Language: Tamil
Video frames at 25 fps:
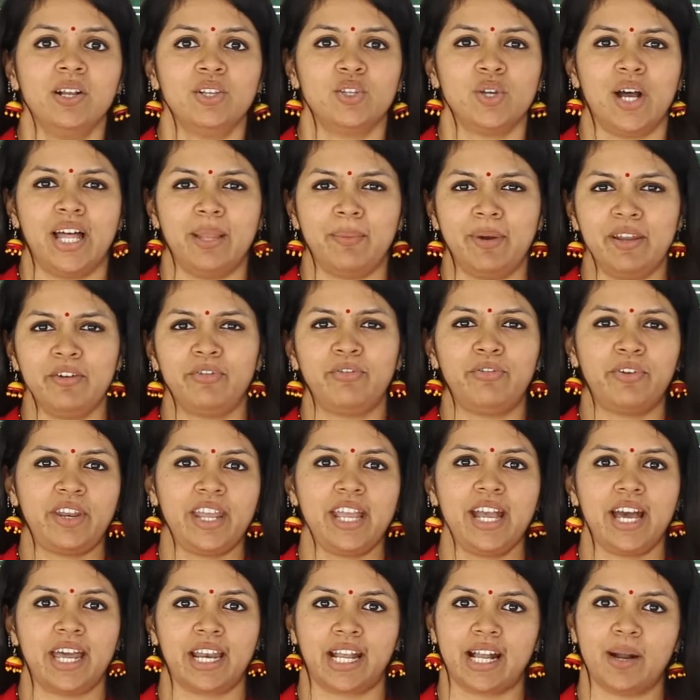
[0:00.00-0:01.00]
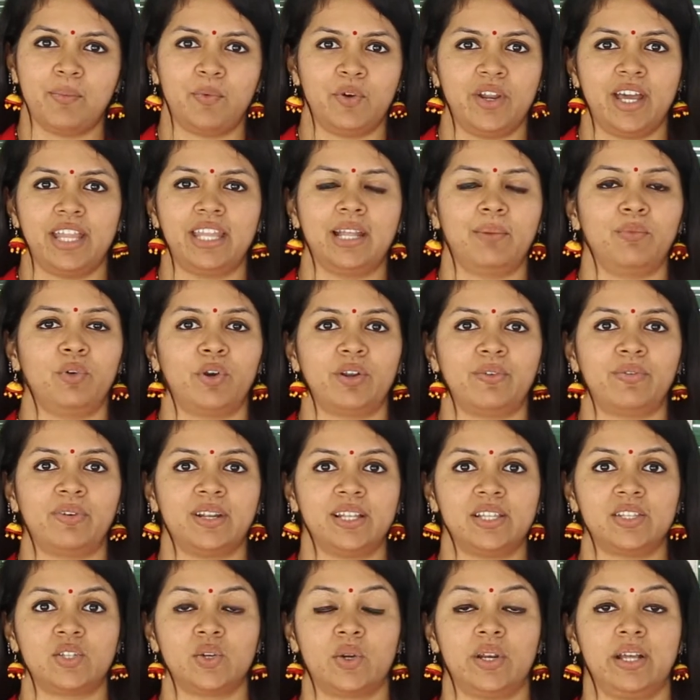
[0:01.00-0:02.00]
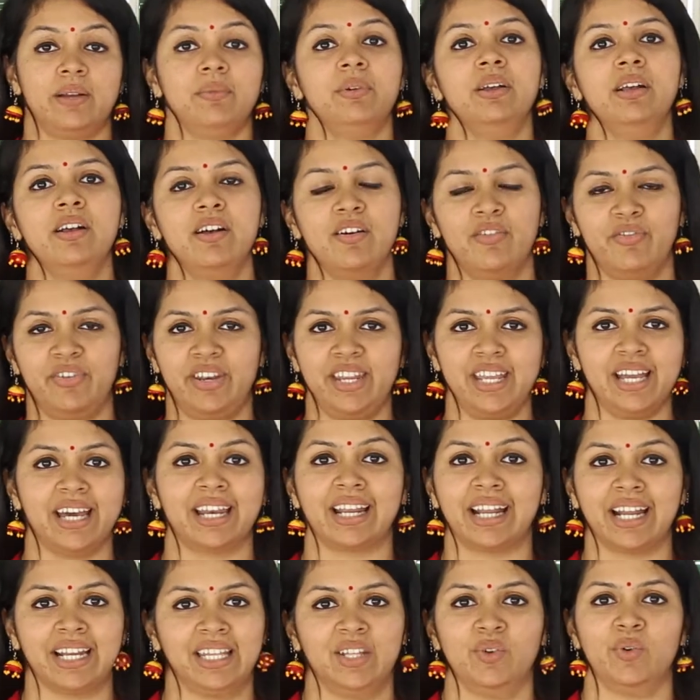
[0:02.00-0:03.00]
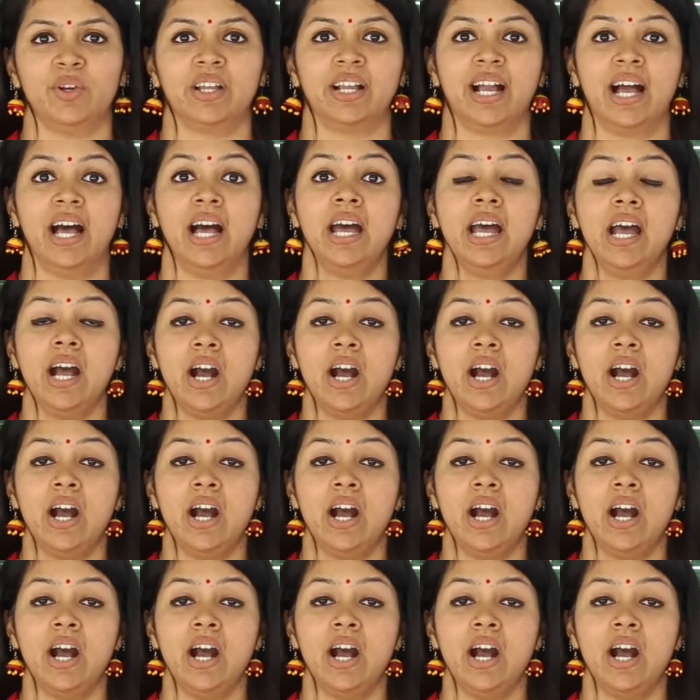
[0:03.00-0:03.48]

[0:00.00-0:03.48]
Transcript: ஸோ அது மாதிரி ஃப்ரீயாக இருக்க முடியாது நம்மளோட ஃப்ரெண்ட்ஸோட ஃப்ரீயாக இருக்கிறத விடுங்க